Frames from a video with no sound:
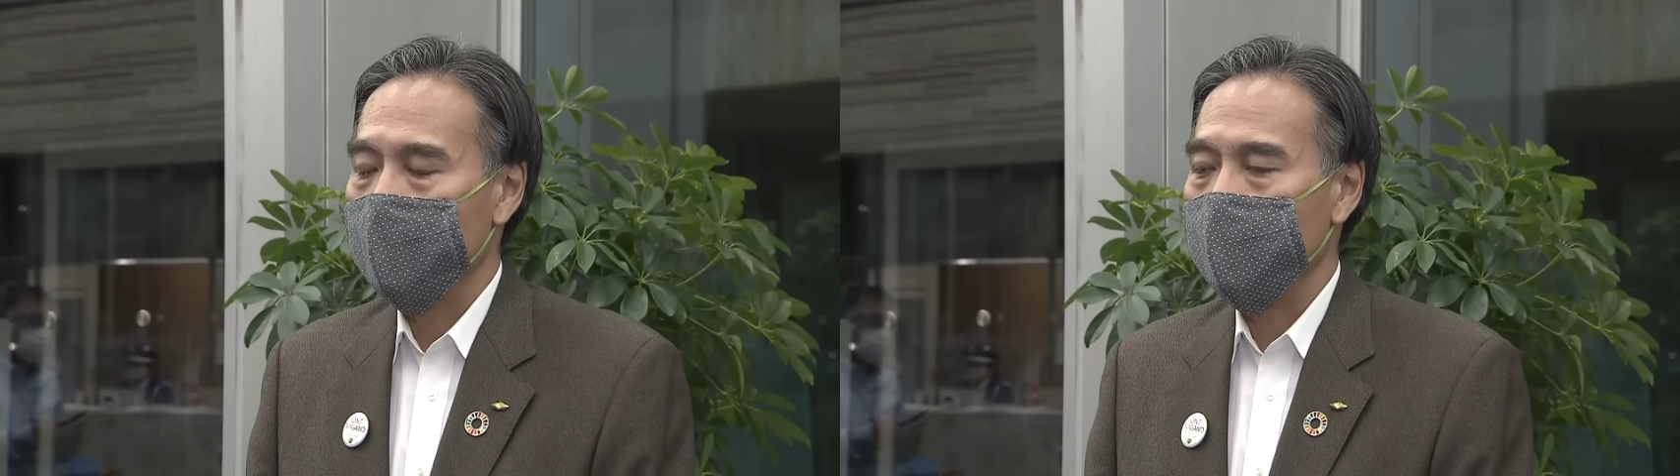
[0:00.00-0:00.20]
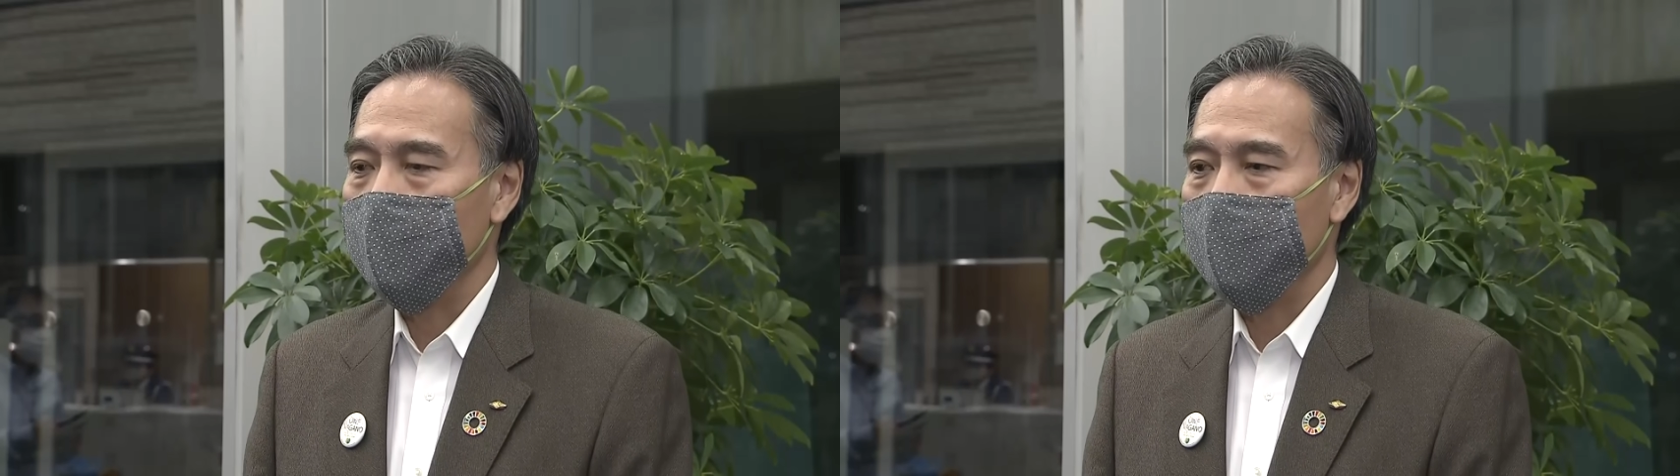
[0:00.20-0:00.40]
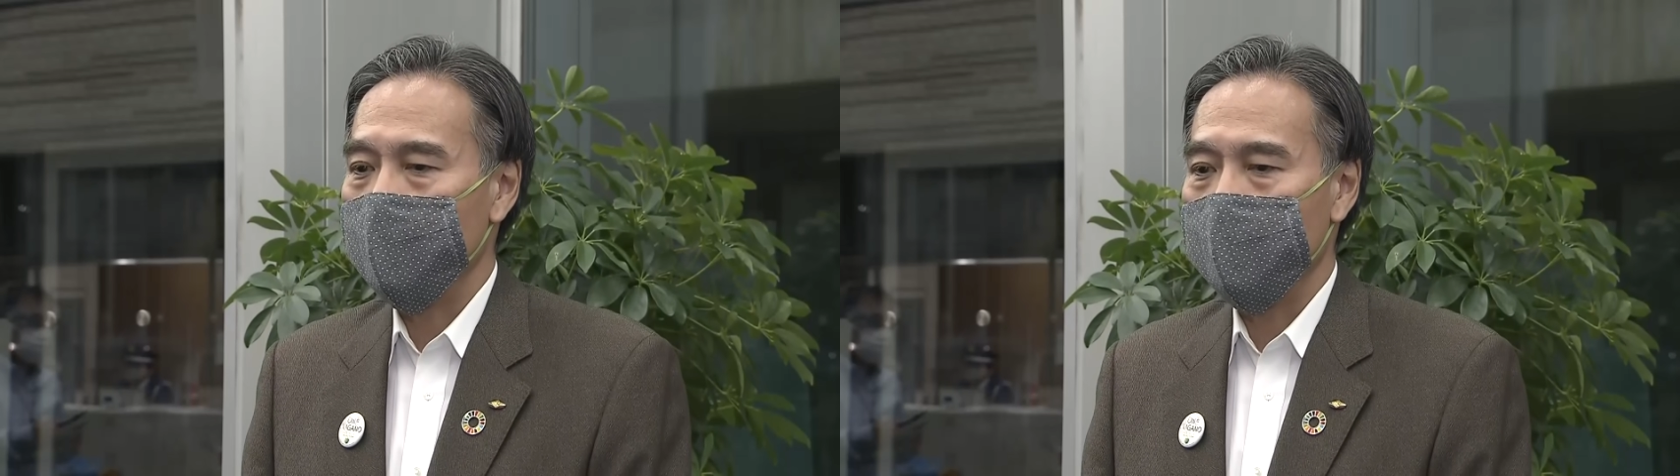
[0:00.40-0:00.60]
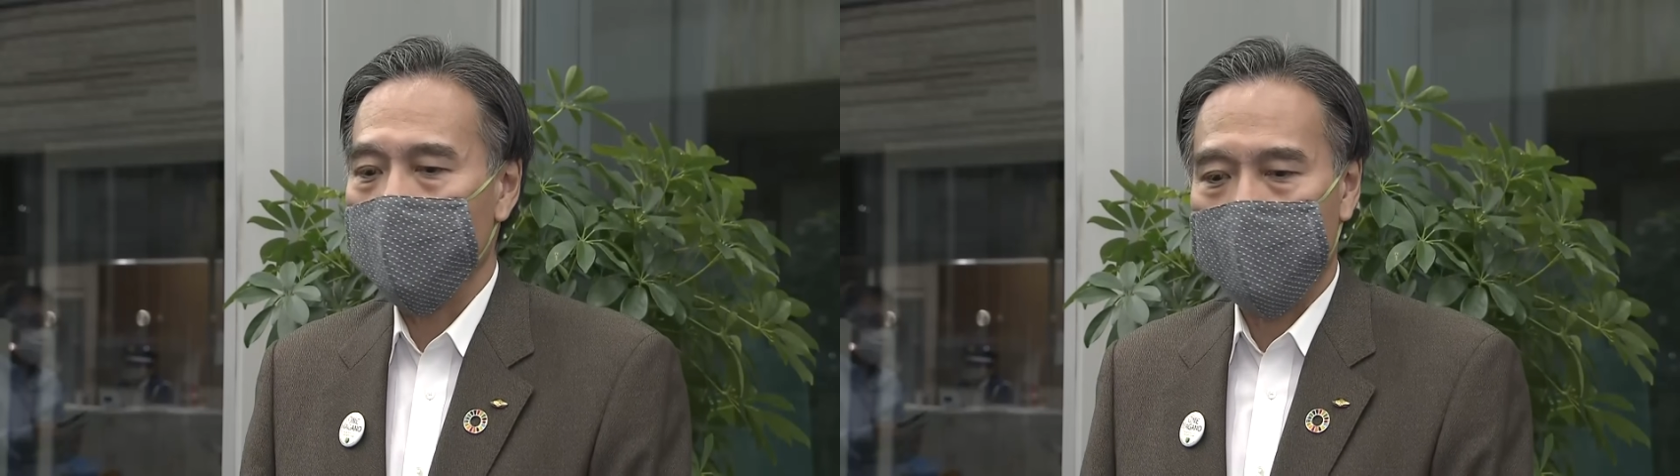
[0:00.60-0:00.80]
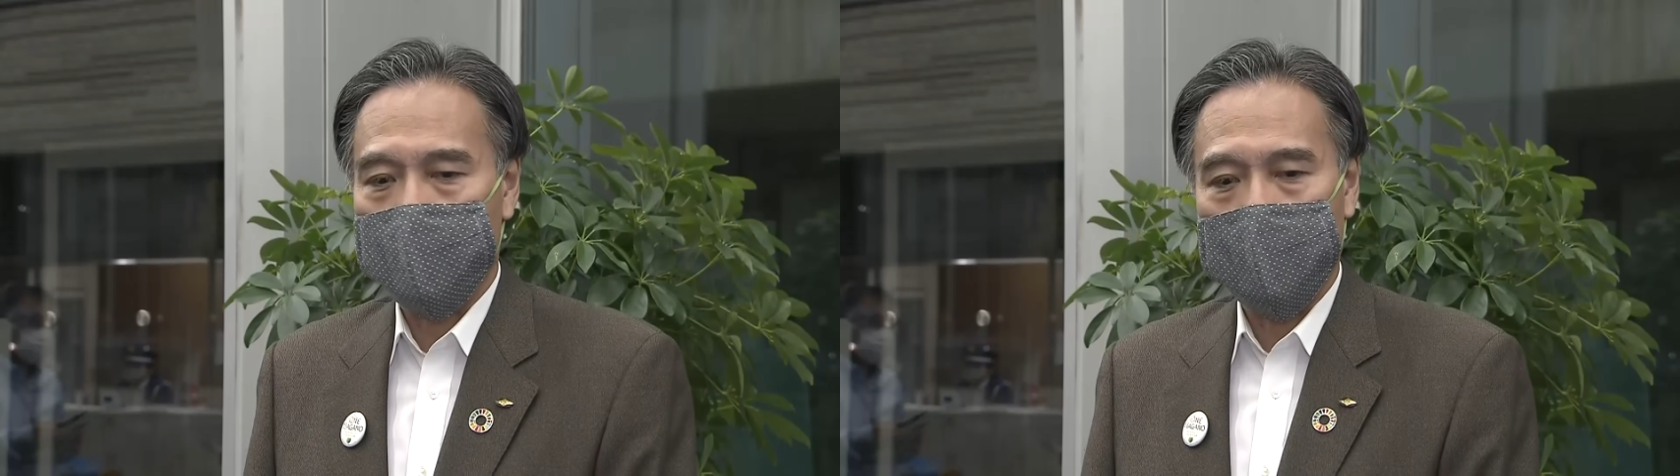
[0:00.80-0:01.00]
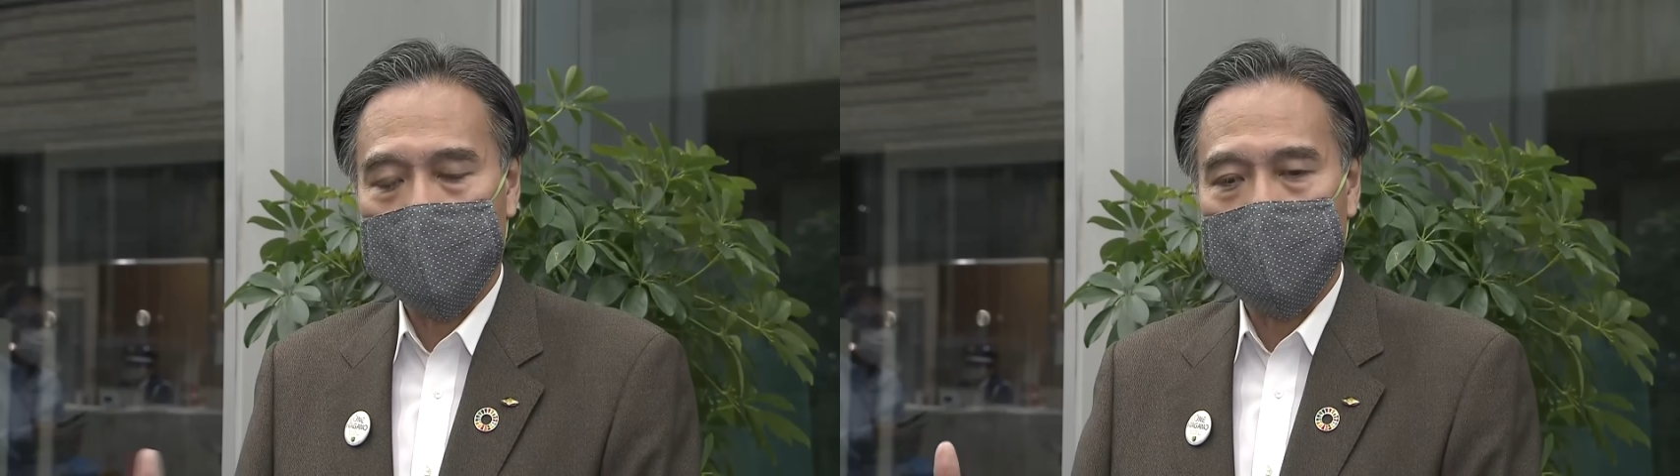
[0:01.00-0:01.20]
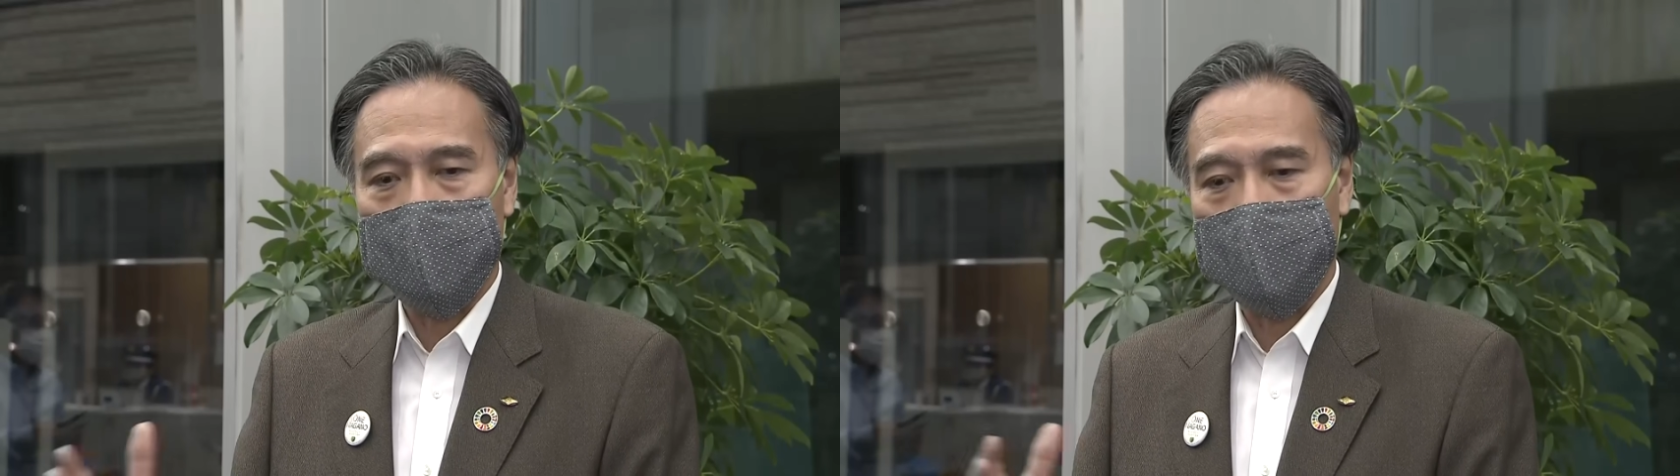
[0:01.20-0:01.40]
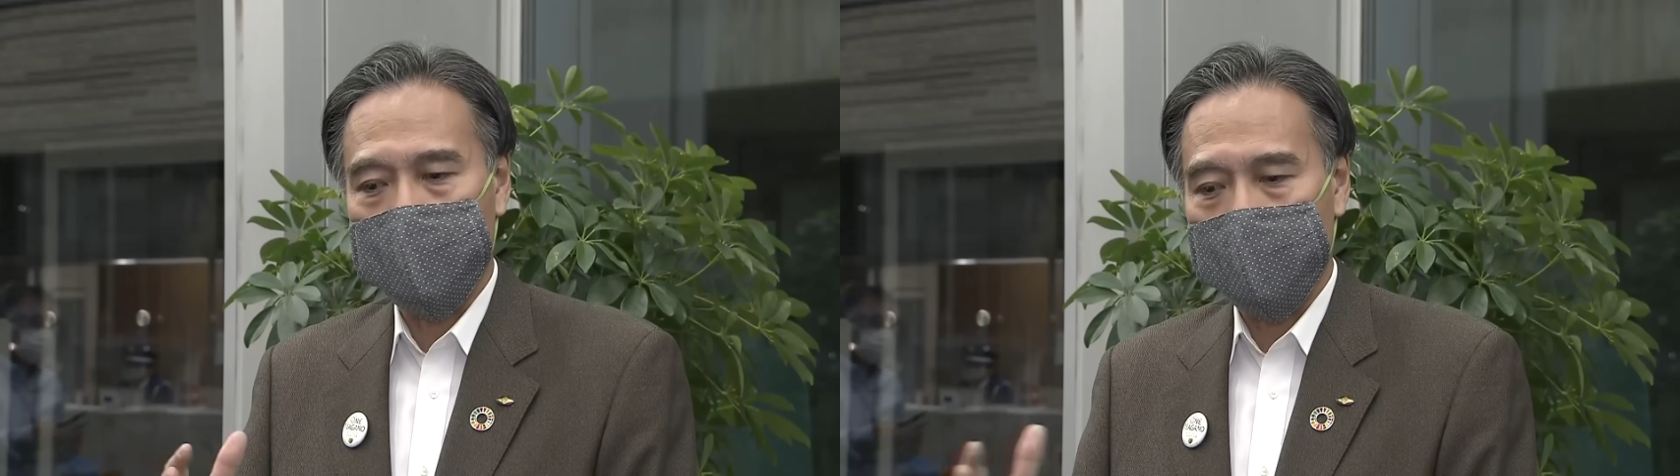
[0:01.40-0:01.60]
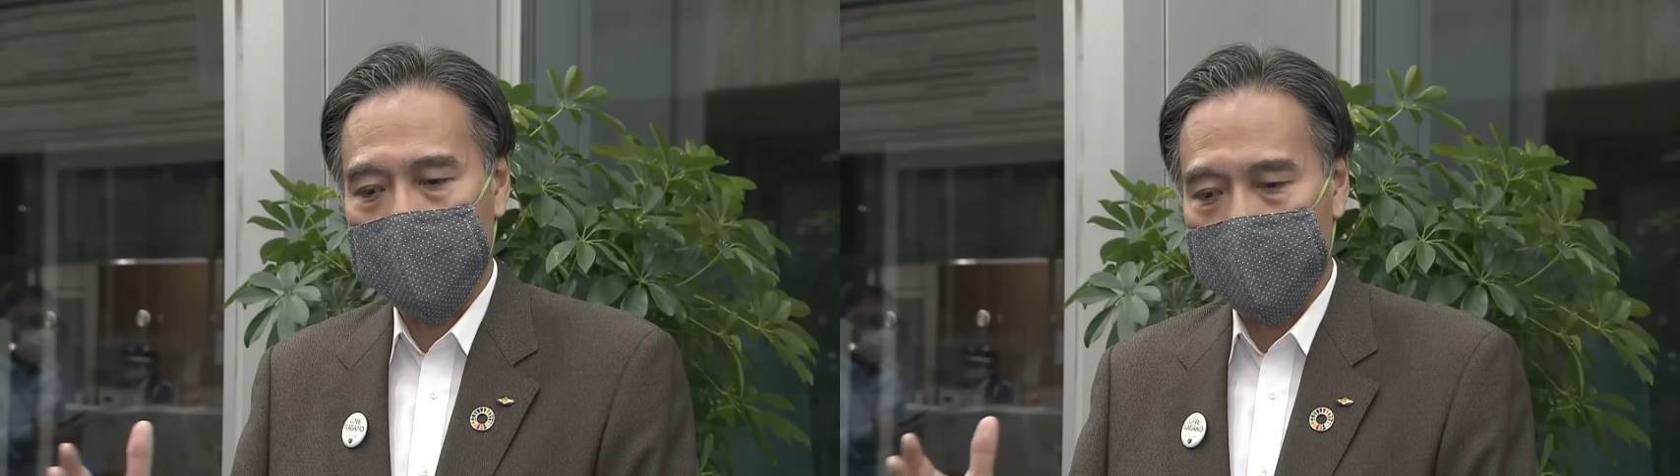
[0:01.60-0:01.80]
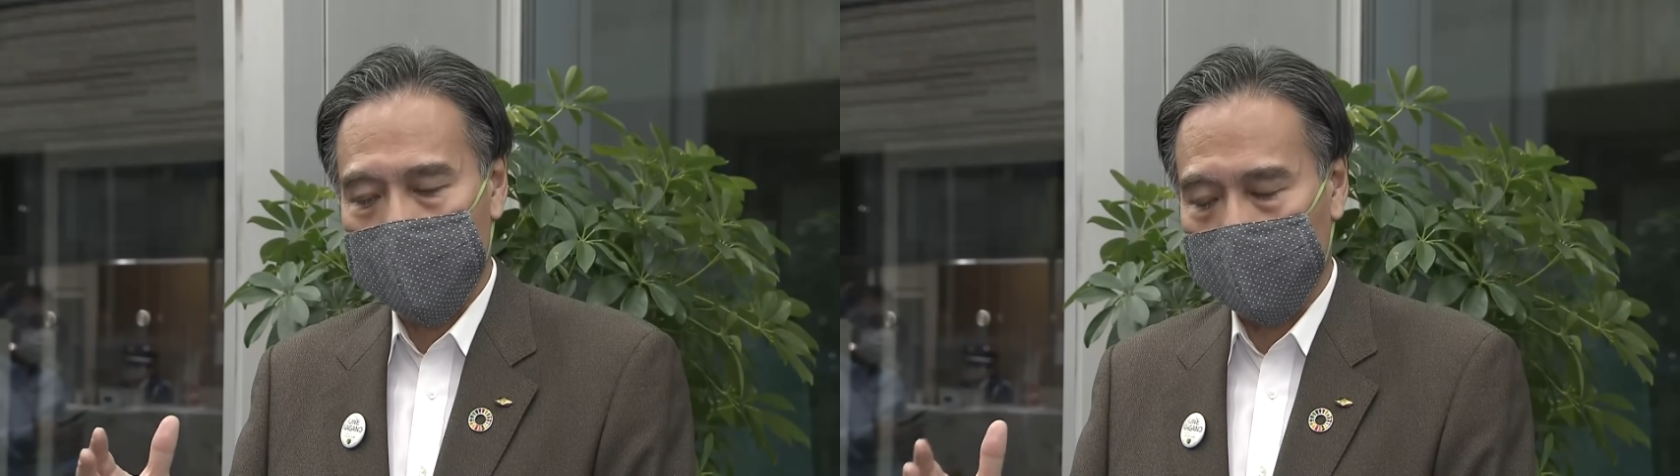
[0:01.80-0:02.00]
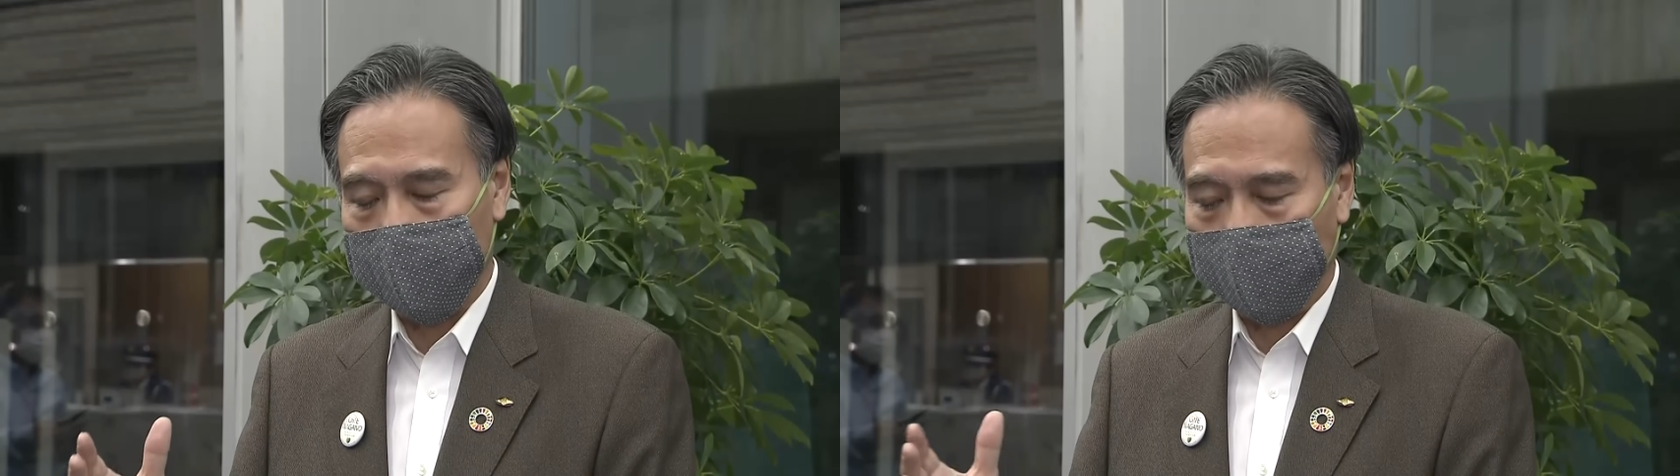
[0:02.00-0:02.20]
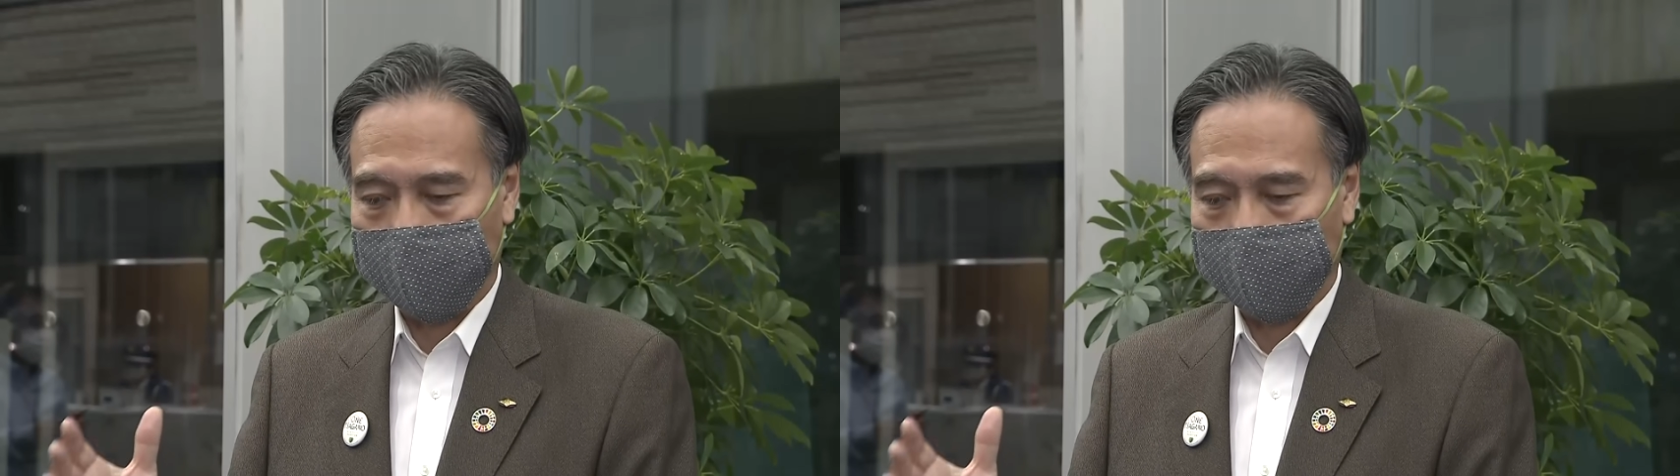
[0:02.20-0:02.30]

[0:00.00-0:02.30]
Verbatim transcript: 加えてあの長野県、非常にあの、